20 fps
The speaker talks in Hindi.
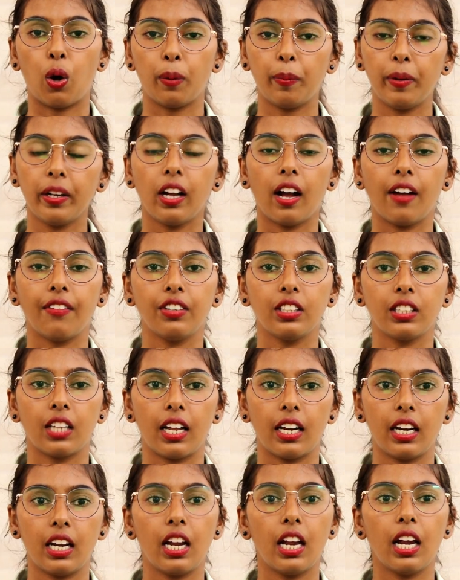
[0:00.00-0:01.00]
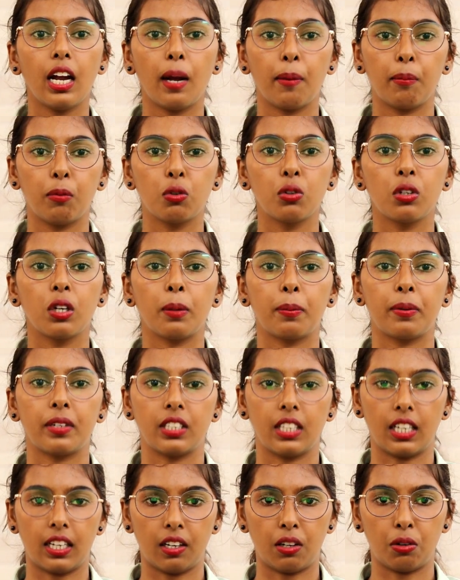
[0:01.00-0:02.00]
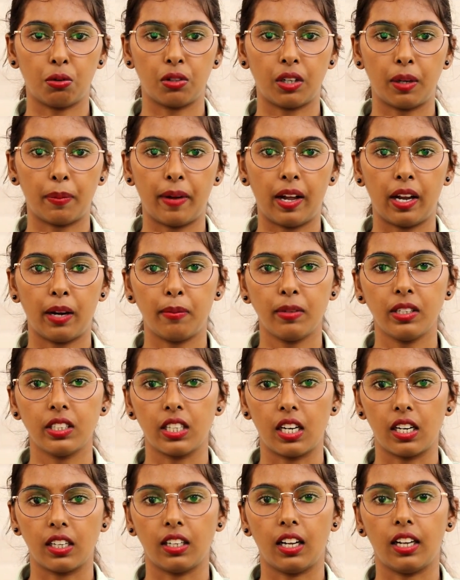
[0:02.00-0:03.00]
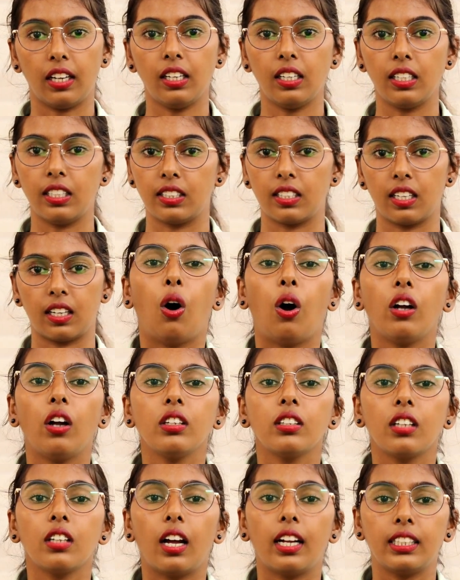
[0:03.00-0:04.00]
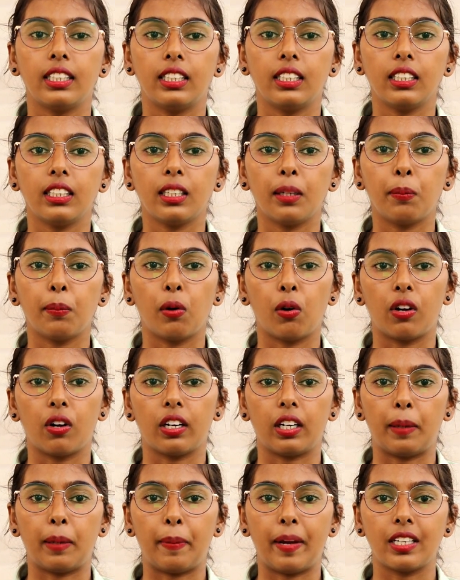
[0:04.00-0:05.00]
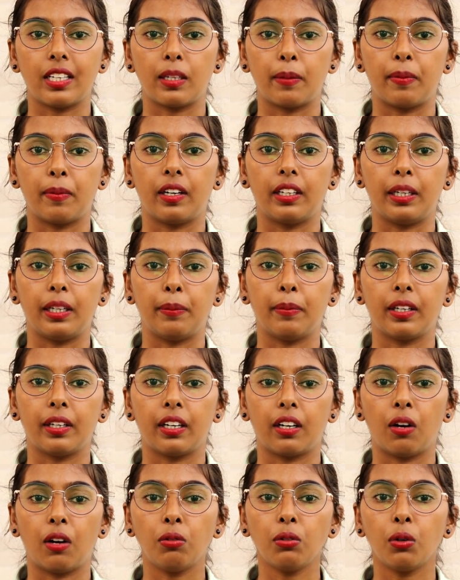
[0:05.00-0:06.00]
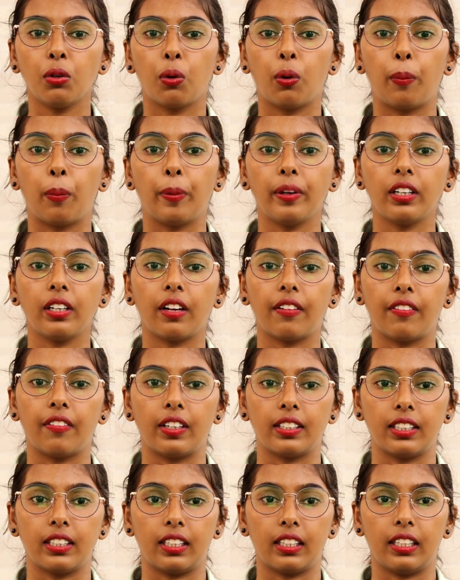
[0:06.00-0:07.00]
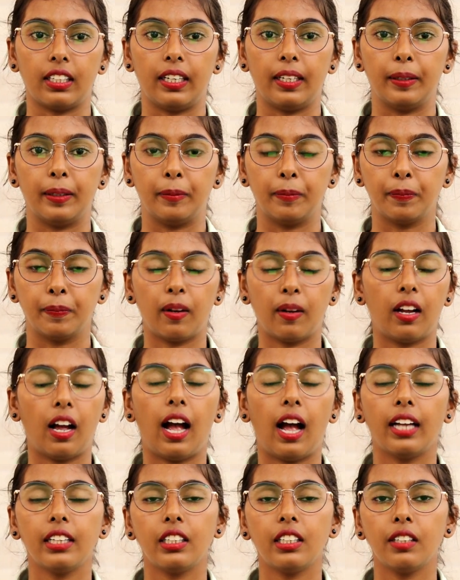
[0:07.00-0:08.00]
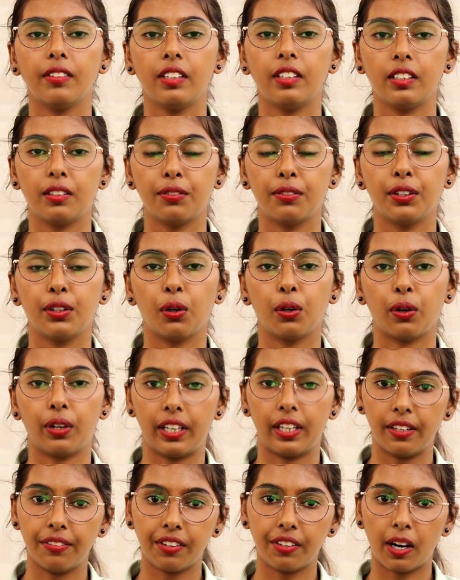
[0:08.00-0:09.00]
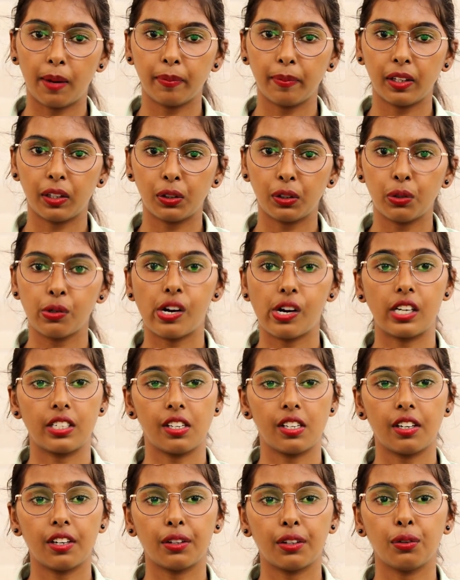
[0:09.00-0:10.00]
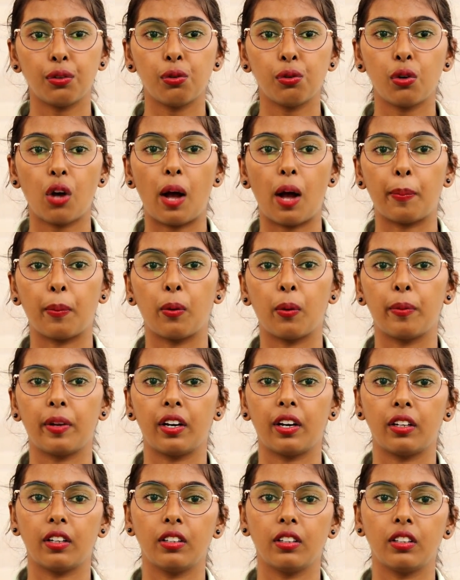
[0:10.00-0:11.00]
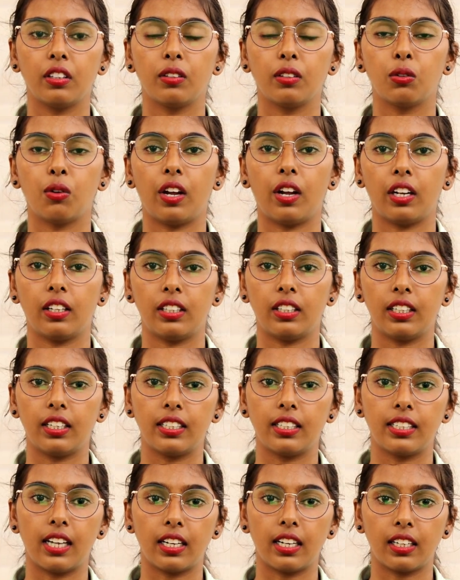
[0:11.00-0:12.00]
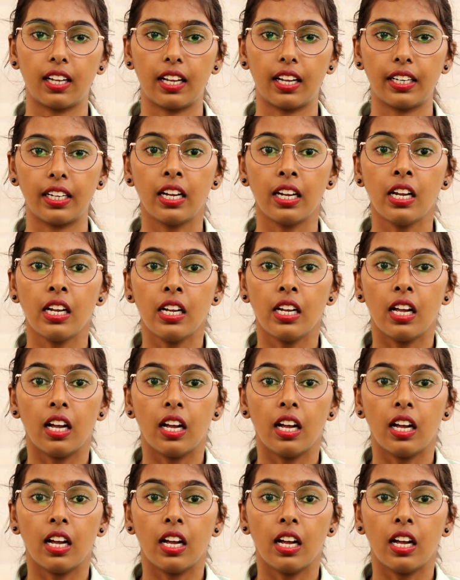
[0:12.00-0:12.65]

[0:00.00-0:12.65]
और भी काफ़ी सारे हैं आप गूगल पर जाकर उनके बारे में जानकारी ले और अच्छे से ब्रोकर के पास अपना डीमेट अकाउंट ओपन करवा सकते हैं आज के इस वीडियो को यहीं विराम देती हूँ आशा करती हूँ आपको मेरे द्वारा दी गई जानकारी